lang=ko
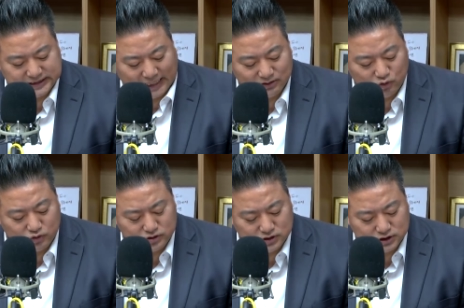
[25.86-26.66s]

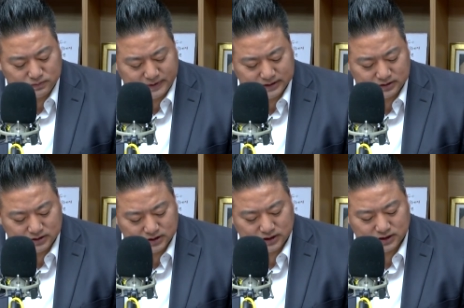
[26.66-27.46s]
장고를 거듭한
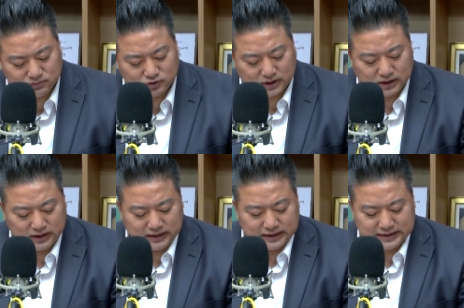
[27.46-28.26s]
끝에 정부가
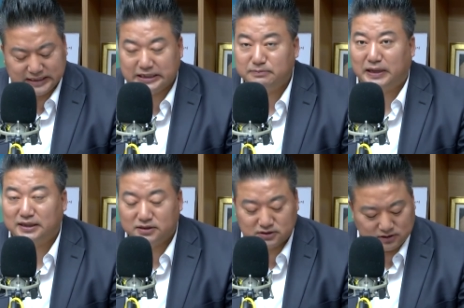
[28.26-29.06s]
생활
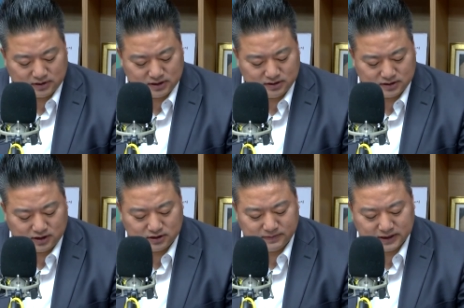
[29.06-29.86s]
방역 전환을
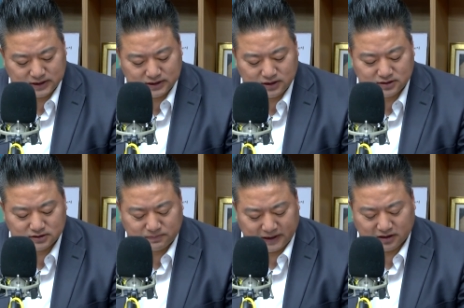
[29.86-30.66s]
결심하게 된
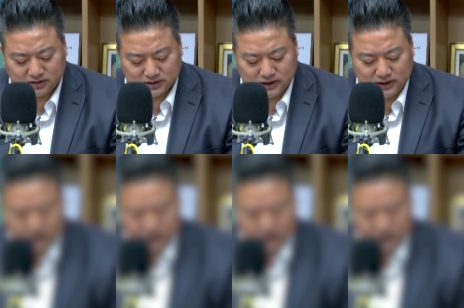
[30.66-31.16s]
결정적 배경은